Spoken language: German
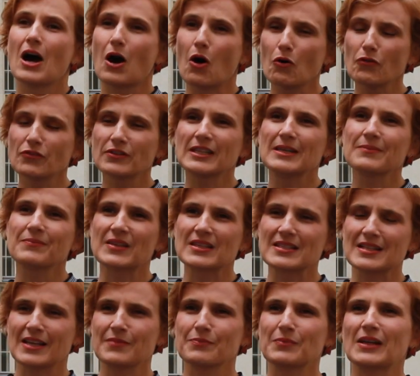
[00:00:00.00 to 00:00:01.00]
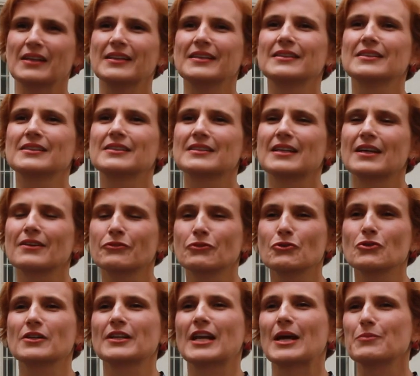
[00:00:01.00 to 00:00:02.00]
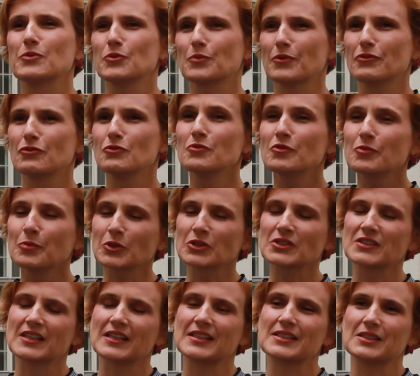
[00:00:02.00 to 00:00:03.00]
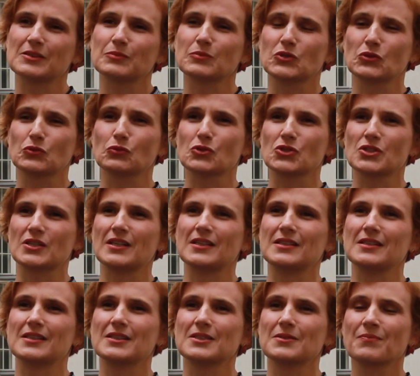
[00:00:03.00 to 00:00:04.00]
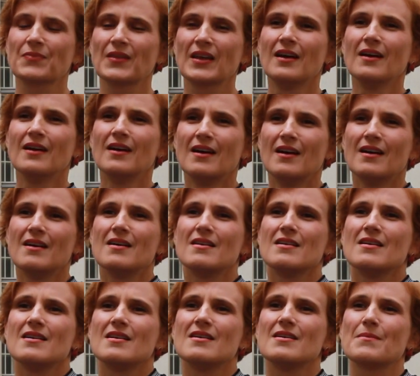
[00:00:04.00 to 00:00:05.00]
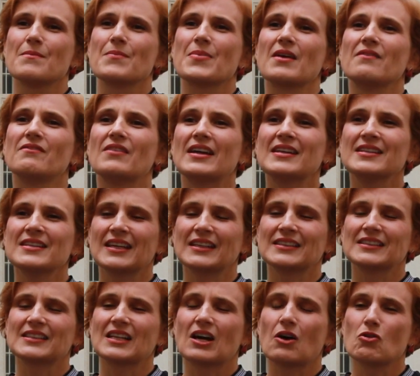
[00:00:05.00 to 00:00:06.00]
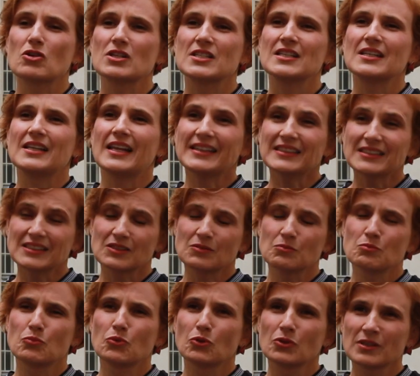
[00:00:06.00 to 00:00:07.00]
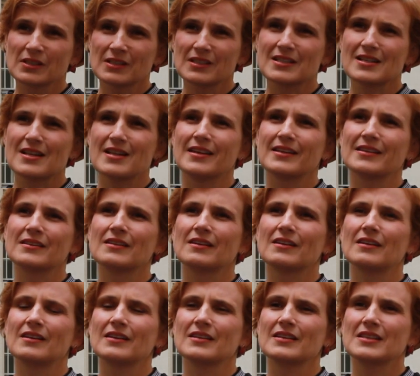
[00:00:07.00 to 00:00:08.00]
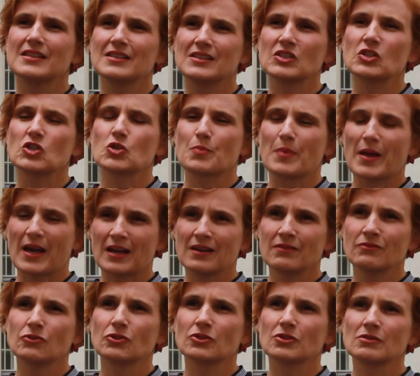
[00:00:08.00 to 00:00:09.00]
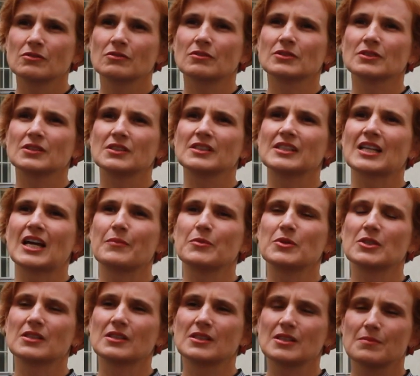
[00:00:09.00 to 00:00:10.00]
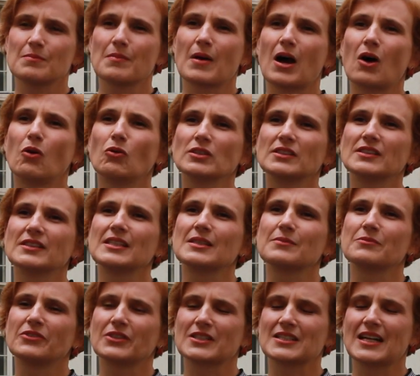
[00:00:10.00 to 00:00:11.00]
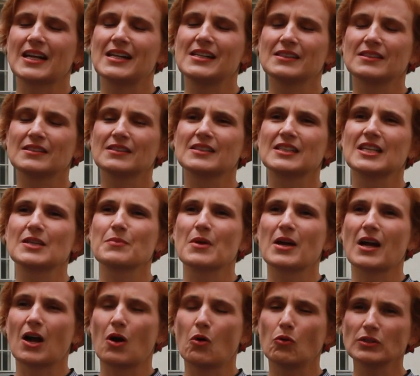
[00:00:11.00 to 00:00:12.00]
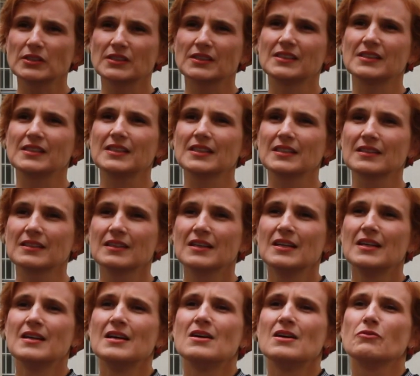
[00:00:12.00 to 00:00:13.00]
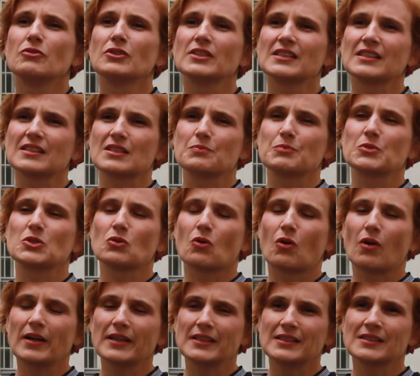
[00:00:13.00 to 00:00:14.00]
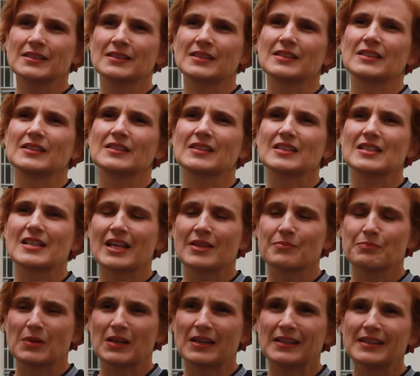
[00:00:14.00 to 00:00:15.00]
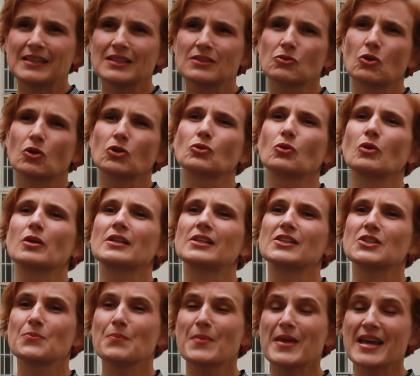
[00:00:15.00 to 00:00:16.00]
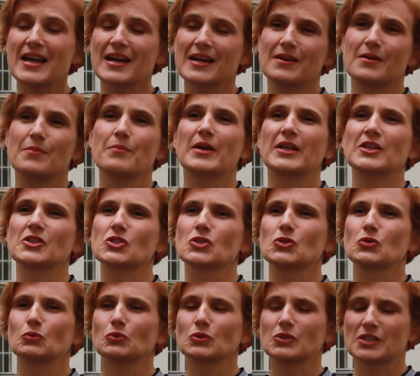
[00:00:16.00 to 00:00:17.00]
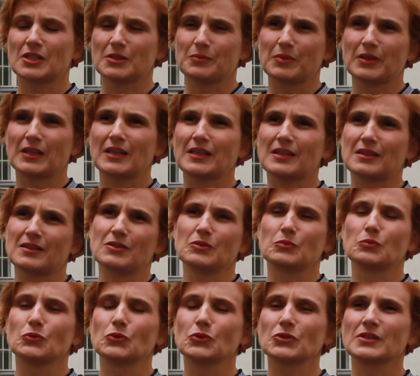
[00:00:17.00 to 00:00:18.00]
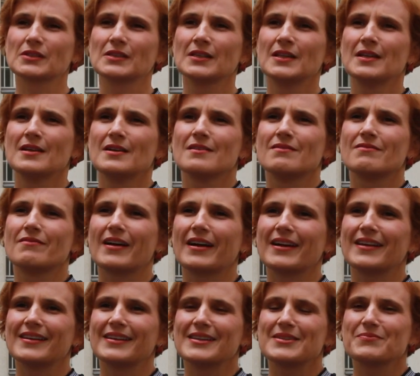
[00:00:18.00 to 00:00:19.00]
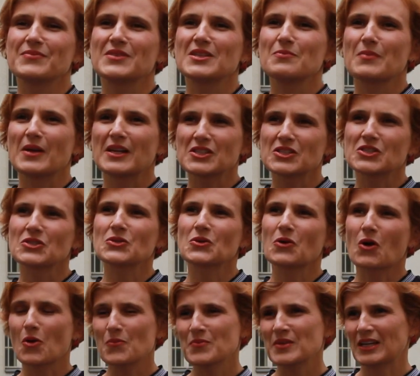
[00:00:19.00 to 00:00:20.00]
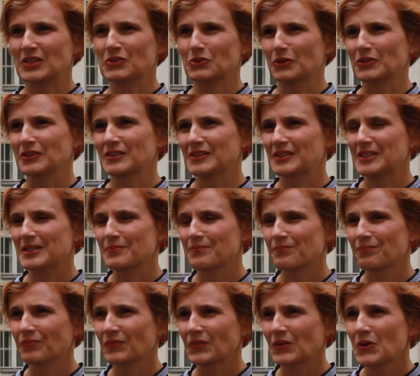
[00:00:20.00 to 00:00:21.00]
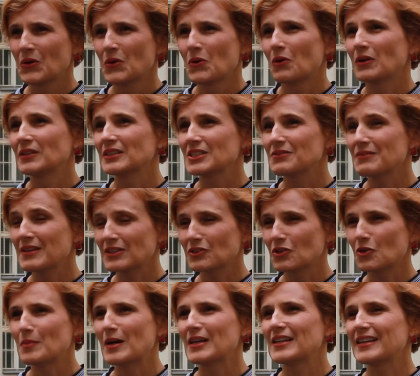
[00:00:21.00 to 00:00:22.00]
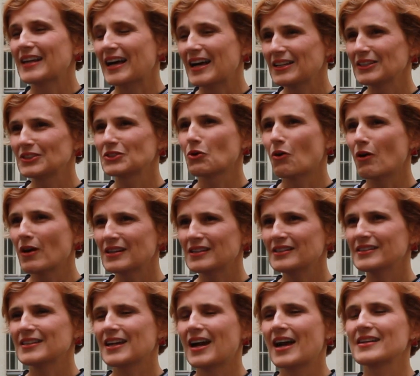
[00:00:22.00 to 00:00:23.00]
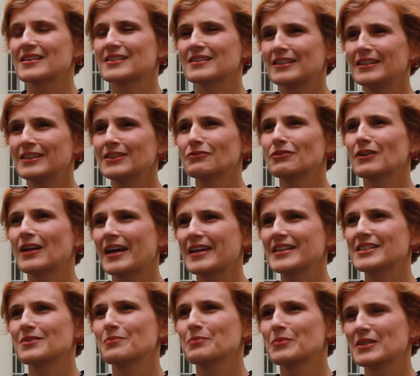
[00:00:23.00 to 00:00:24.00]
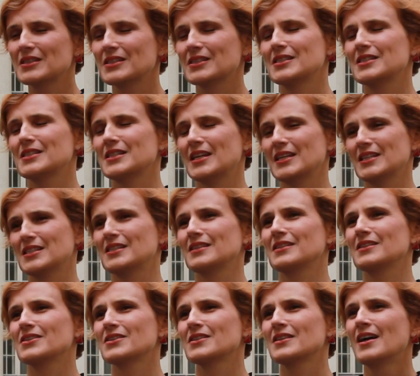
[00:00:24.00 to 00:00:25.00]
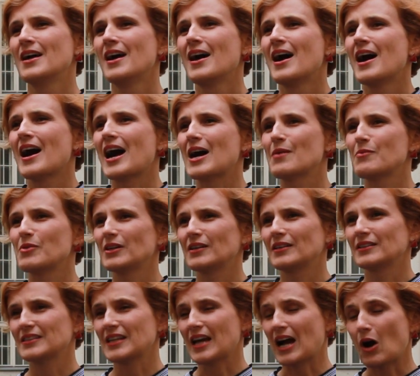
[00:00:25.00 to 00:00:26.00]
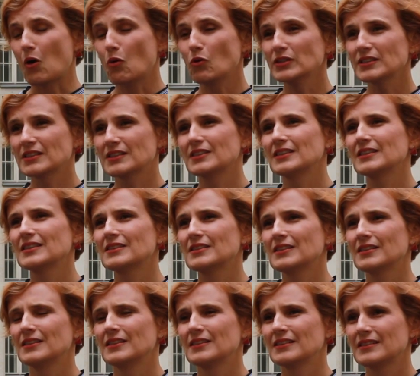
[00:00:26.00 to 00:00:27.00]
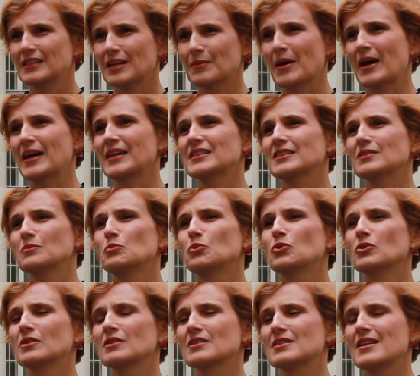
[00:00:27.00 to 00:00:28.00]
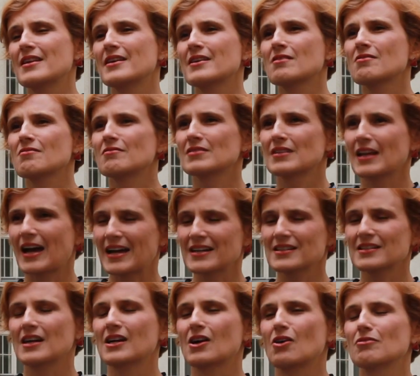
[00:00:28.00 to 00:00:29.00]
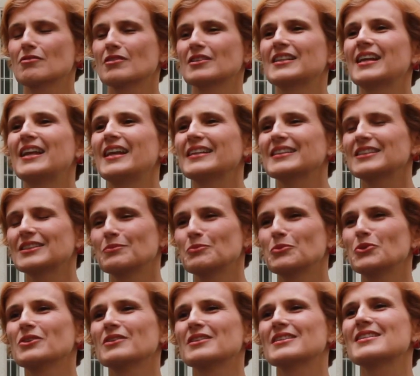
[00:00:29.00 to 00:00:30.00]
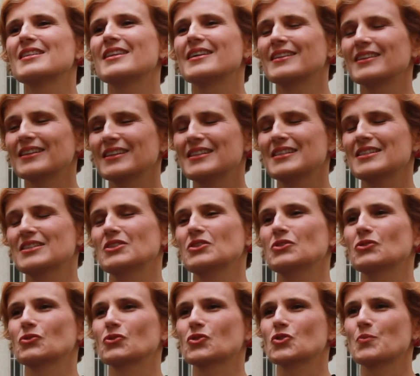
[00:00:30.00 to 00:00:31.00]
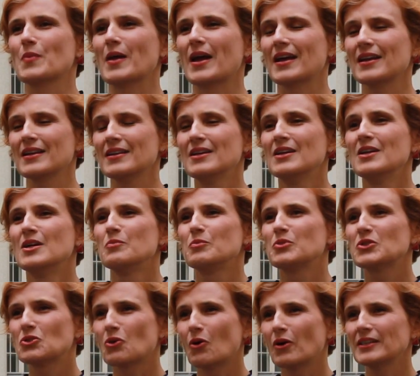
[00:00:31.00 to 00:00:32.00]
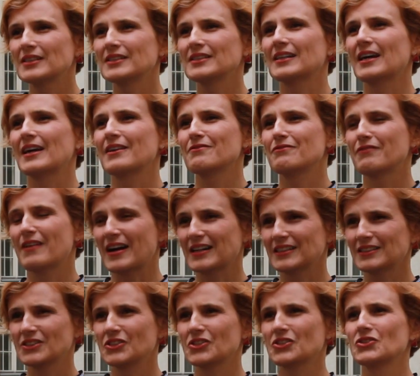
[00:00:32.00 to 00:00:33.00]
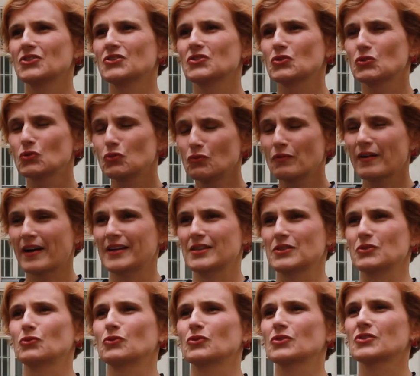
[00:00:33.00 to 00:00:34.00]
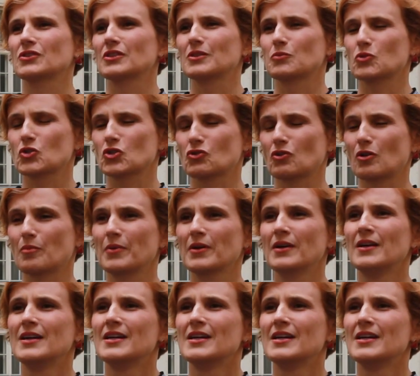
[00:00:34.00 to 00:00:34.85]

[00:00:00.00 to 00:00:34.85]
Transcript: aufnehmen. Das Land Berlin ist dafür knapp über fünf Prozent zuständig ähm, wenn jetzt auch die letzten Bundesländer easy sperren würden und sich damit ähm, aus dem Verteilsystem herausziehen, würde das bedeuten, dass das Land Berlin noch deutlich mehr Menschen unterbringen muss, weil ähm, die Menschen kommen ja trotzdem. Und deswegen nochmal in aller Deutlichkeit, es klingt vielleicht ein bisschen technisch, aber der Austritt der meisten Bundesländer und der Antrag auch noch der letzten Bundesländer, easy zu sperren, bedeutet einen faktischen Zuweisungsstopp,